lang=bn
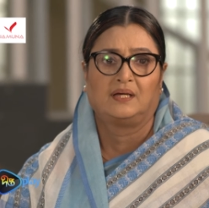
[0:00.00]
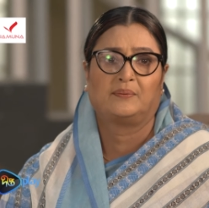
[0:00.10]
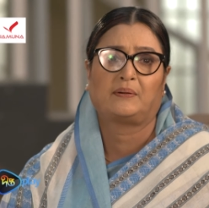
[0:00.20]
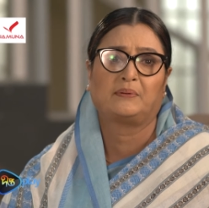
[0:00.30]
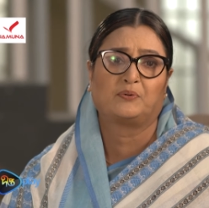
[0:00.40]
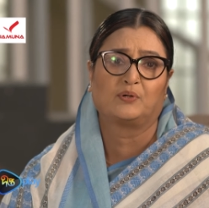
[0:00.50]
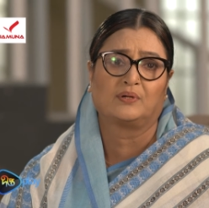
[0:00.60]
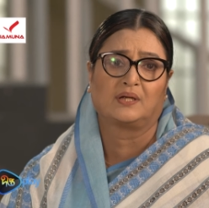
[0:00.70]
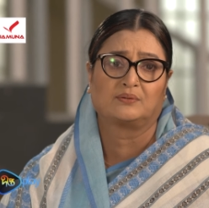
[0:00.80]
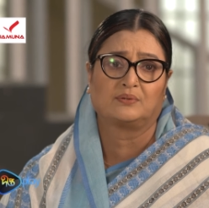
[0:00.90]
এভাবে
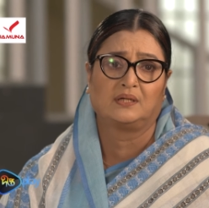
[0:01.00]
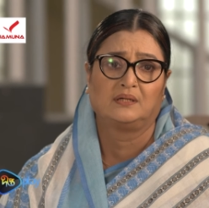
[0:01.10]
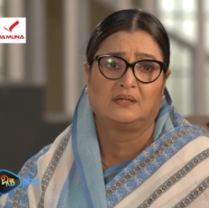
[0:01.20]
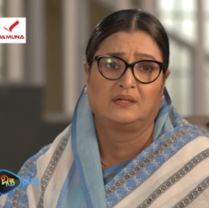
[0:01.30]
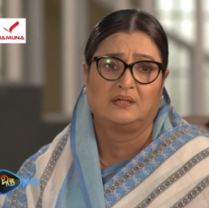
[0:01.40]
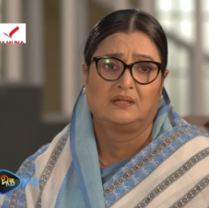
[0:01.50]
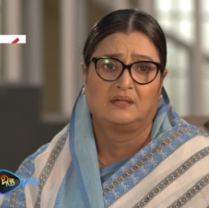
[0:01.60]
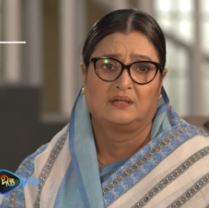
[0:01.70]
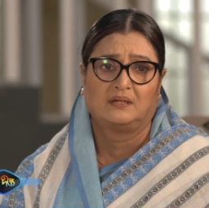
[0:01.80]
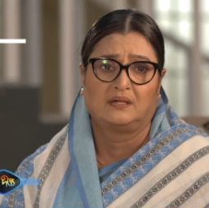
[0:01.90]
বলো না রুনা
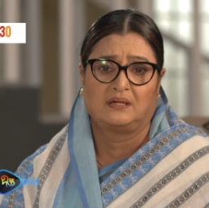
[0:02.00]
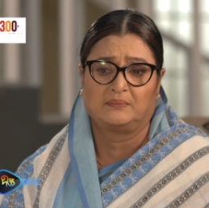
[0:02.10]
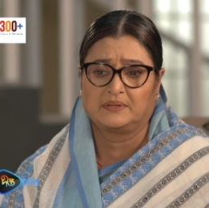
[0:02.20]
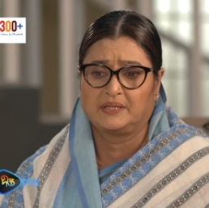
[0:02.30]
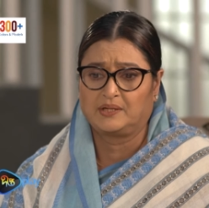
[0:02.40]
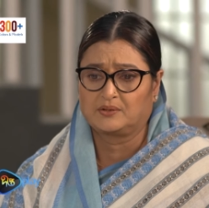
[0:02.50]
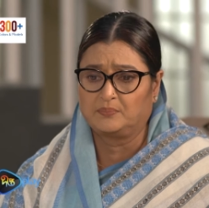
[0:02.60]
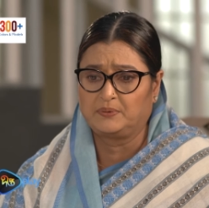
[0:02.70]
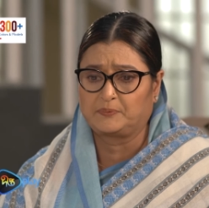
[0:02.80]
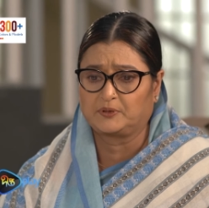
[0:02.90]
আমাদের
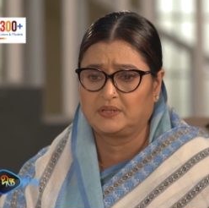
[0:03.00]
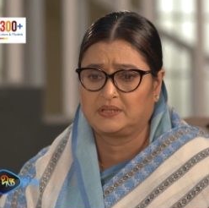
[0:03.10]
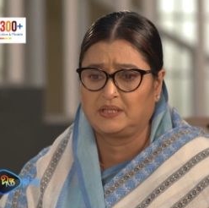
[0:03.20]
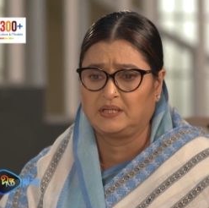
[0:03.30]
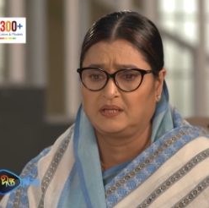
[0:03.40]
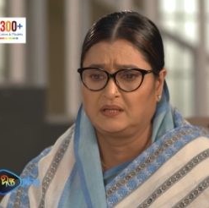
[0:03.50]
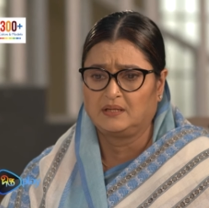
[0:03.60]
এরকম বিপদের দিনে